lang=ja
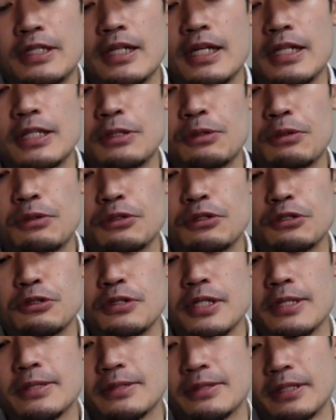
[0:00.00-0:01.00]
ナリ色の
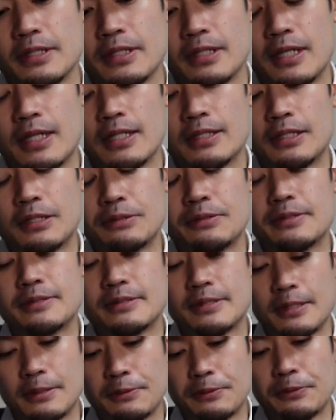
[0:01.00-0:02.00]
シューレースに変えてるんで
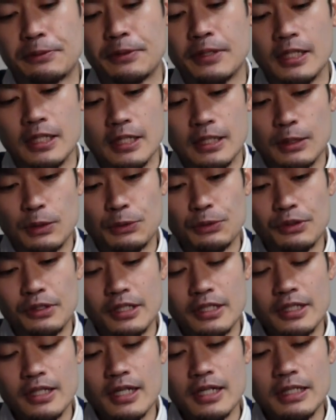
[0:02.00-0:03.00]
すけど、この
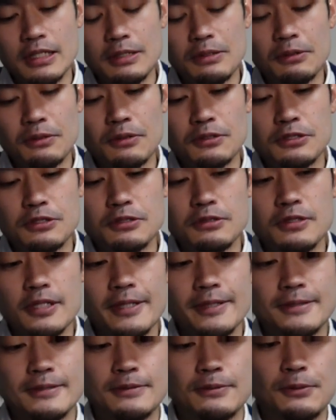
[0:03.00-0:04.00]
キナリ色の
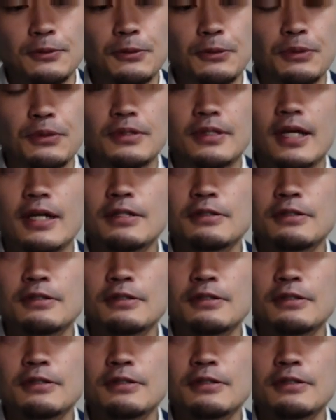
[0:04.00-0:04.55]
シューレースと、このダ